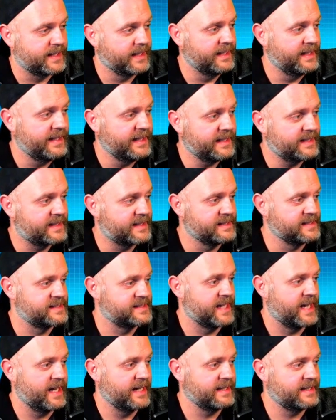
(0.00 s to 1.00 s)
der linken
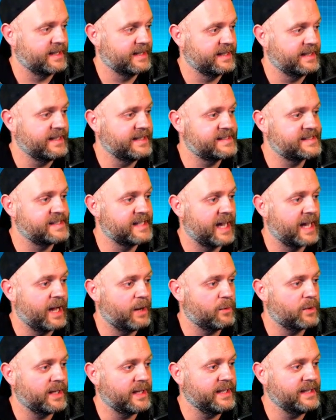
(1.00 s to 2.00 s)
Seite, die ist
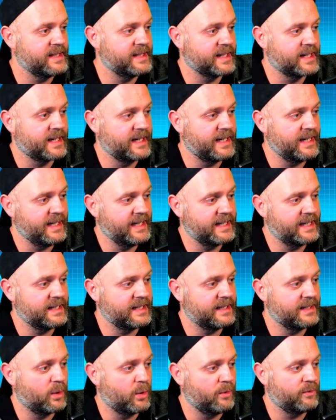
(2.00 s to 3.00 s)
auch in der
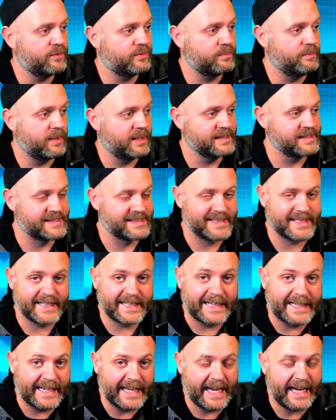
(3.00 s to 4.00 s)
Regel oftmals
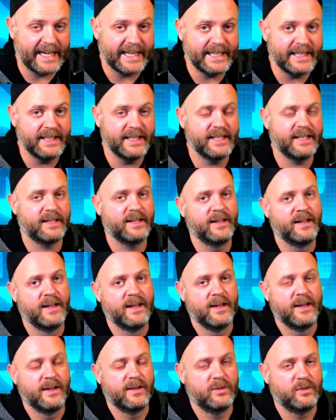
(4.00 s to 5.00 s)
kleiner
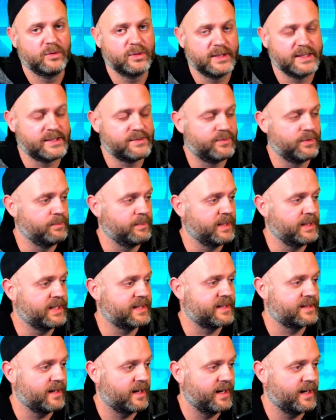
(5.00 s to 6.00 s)
und ist für
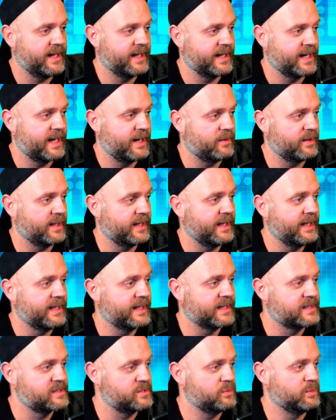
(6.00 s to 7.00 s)
mich daher auch
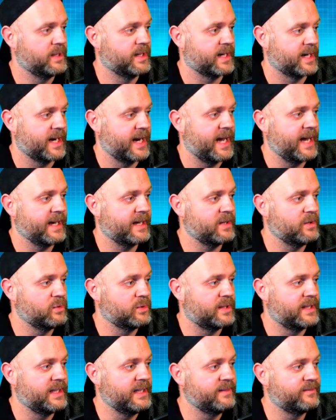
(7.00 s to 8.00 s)
eher zu erreichen
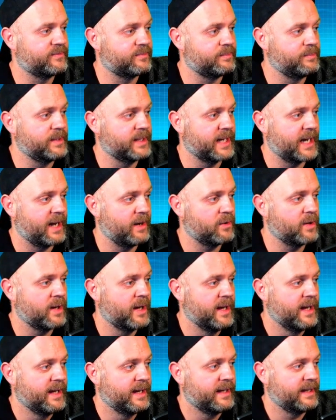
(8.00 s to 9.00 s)
und hilft mir auch
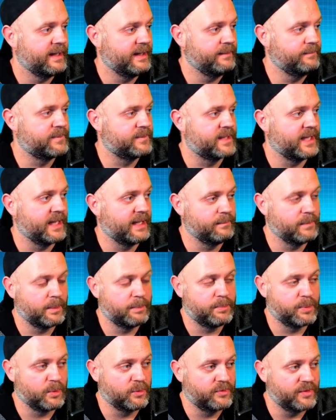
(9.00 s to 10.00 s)
im Thema
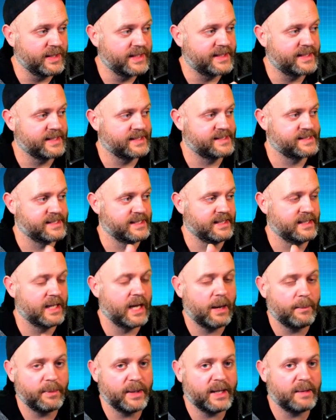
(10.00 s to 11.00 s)
Profite ziehen.
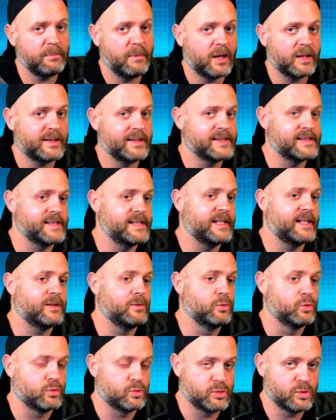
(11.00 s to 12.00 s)
Aber ich mache das nicht
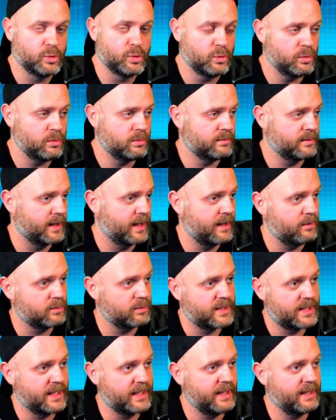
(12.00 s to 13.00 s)
nur so, ja,
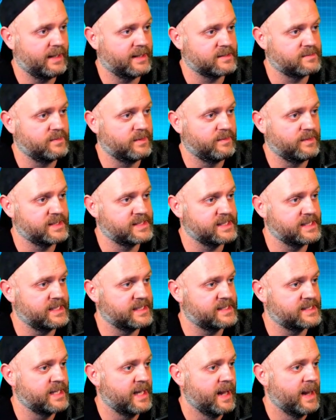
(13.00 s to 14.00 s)
okay, also wir wissen
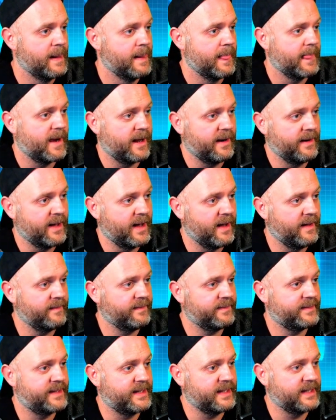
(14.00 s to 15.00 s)
jetzt
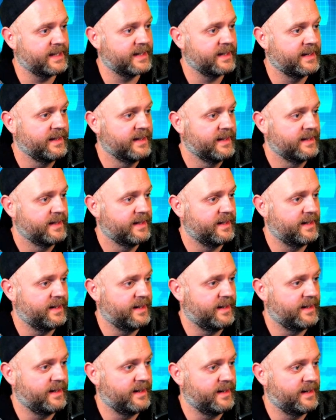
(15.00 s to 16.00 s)
anhand hier
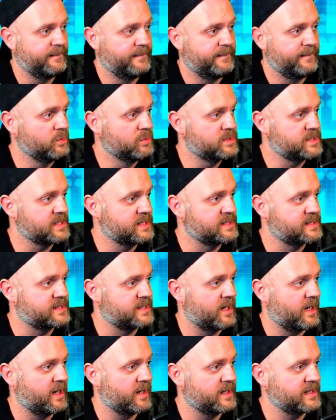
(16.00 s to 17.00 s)
ähm, unseres
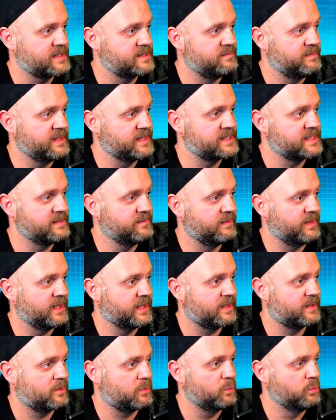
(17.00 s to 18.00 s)
Targets wissen wir,
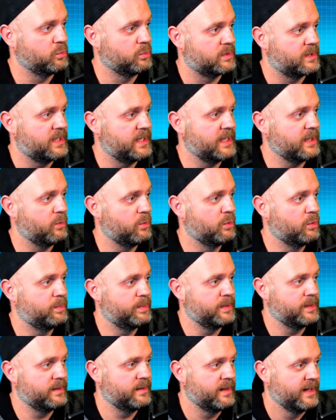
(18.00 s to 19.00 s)
gut, hier
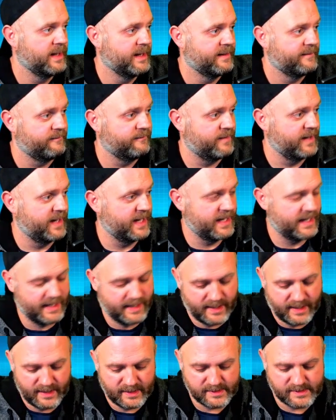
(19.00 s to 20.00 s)
oben wäre
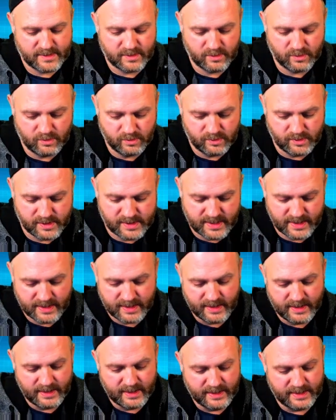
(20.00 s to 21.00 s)
also unser
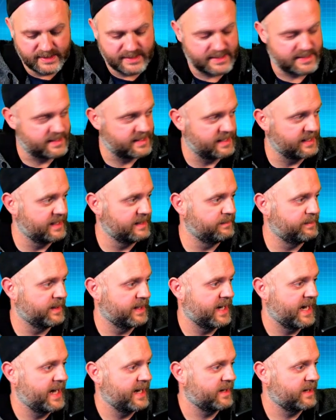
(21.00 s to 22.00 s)

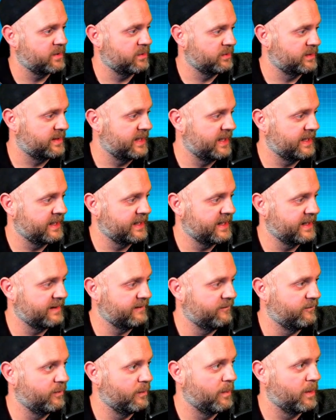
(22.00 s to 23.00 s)
Zielbereich und den
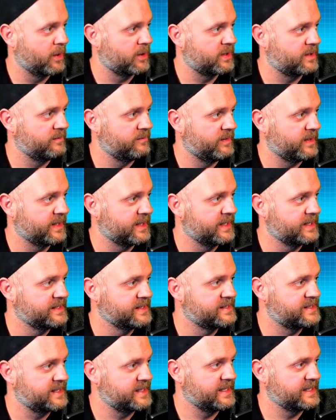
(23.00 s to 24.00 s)
möchten wir
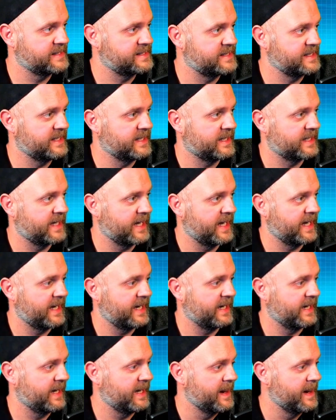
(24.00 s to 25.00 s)
sehr, sehr
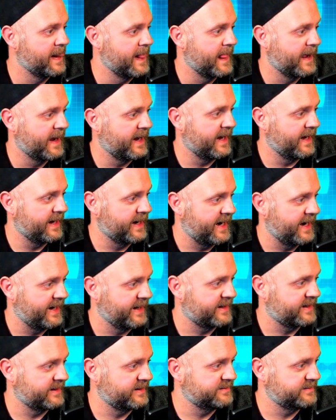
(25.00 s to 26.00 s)
gerne
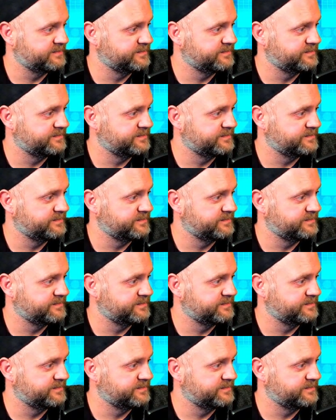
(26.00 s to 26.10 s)
erreichen.